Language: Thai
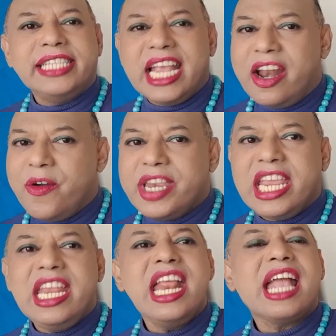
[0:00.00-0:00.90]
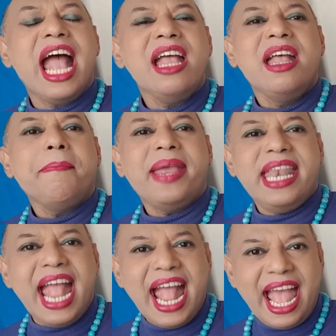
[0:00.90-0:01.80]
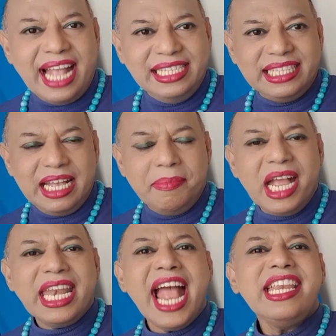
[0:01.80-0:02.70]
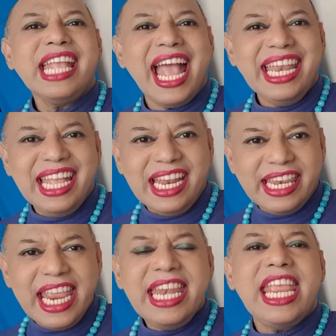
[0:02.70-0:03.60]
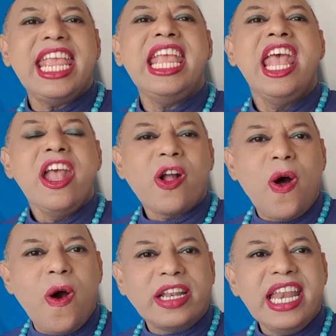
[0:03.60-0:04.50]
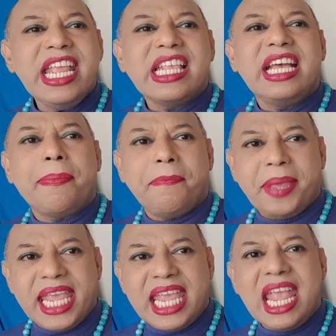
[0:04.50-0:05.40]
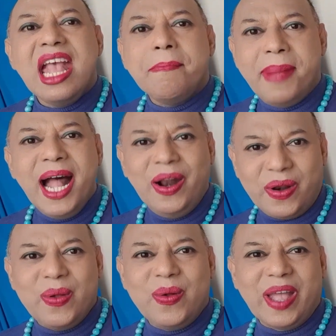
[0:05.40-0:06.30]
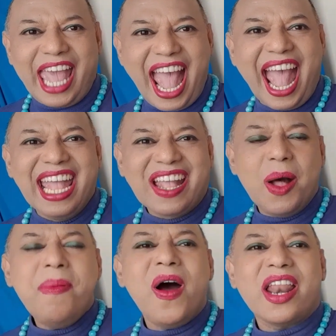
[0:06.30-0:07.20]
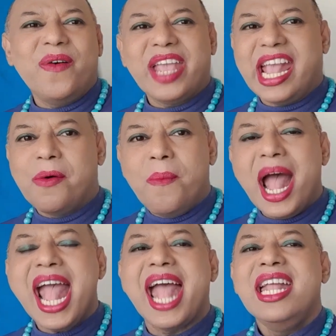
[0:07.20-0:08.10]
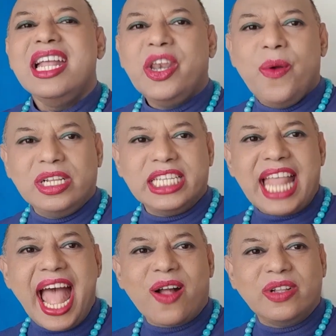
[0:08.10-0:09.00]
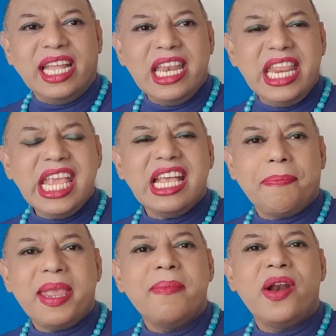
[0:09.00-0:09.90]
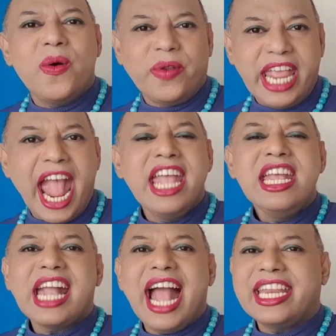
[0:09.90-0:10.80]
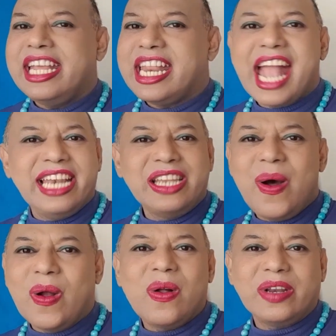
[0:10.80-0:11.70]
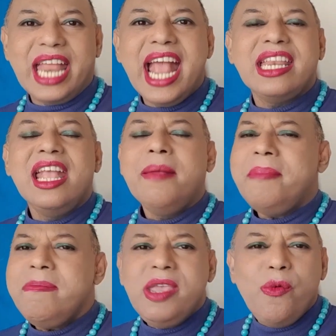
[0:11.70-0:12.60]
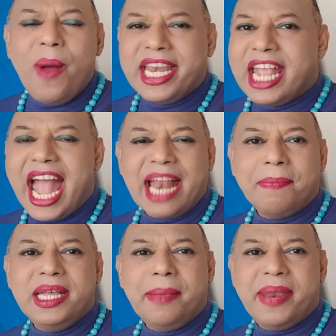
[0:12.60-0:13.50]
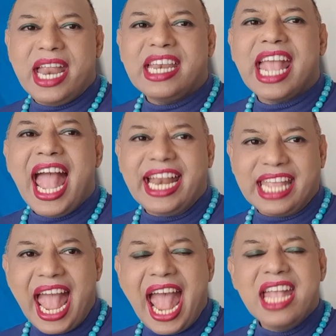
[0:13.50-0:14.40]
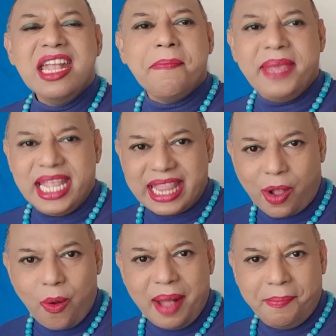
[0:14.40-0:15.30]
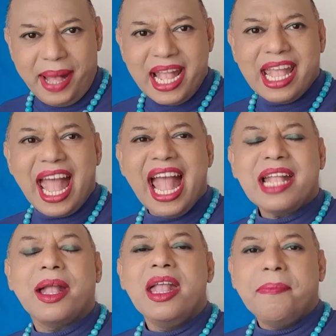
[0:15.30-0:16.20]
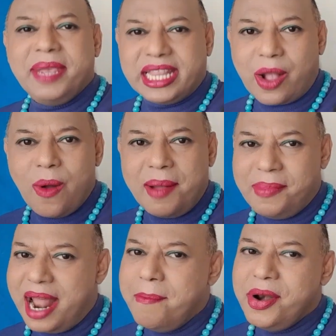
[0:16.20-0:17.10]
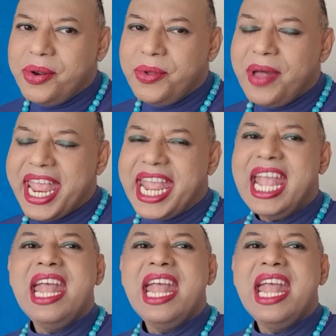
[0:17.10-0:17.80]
สิ่งเหล่านี้นะคะเป็นอาหารเสริมทางด้านการเงินที่ดีของท่านที่เกิดปีมะโรงค่ะก็บอกแล้วไงครับว่าดวงชะตาของท่านที่เกิดปีมะโรงเนี่ยการเงินการทองของท่านไม่มีวันขาดมือเป็นอันขาดค่ะมีแต่ความมั่งคั่งมีแต่ความร่ำรวย